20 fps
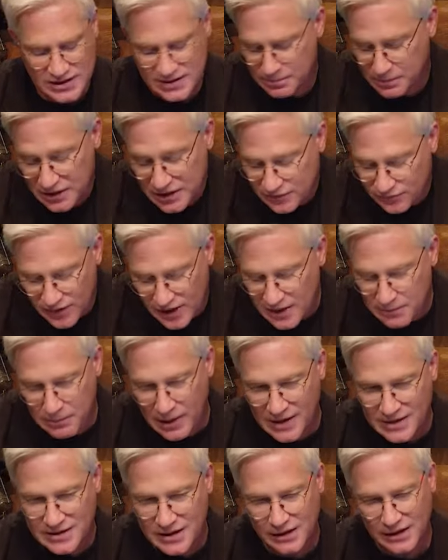Deshalb bin ich
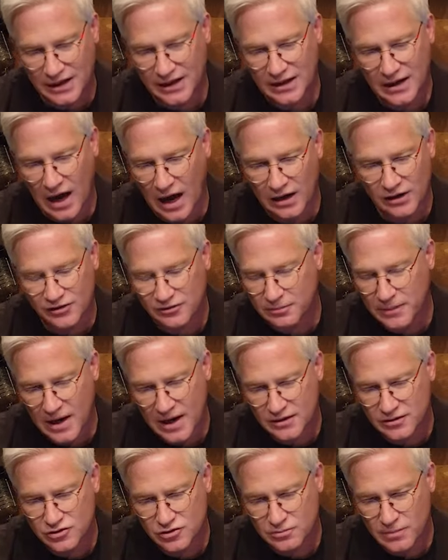vehement dagegen, alles
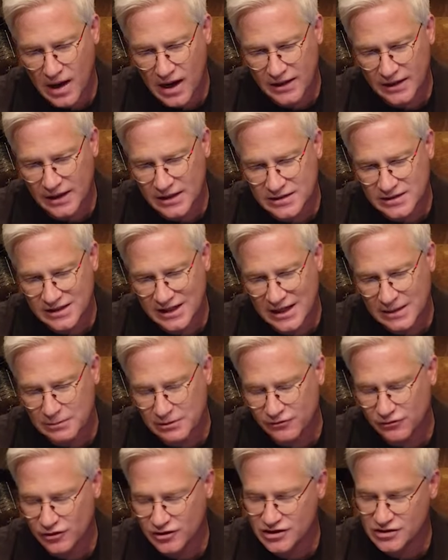mehr zu machen als ein
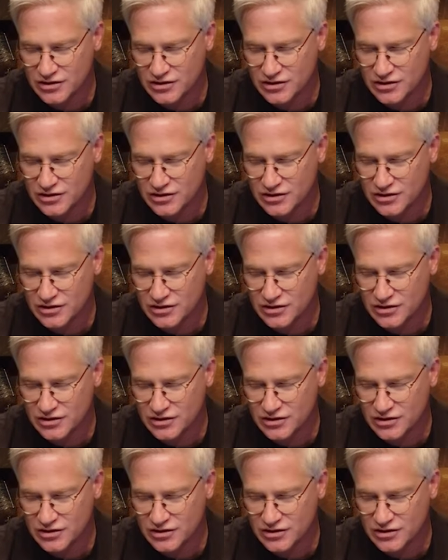Hebel von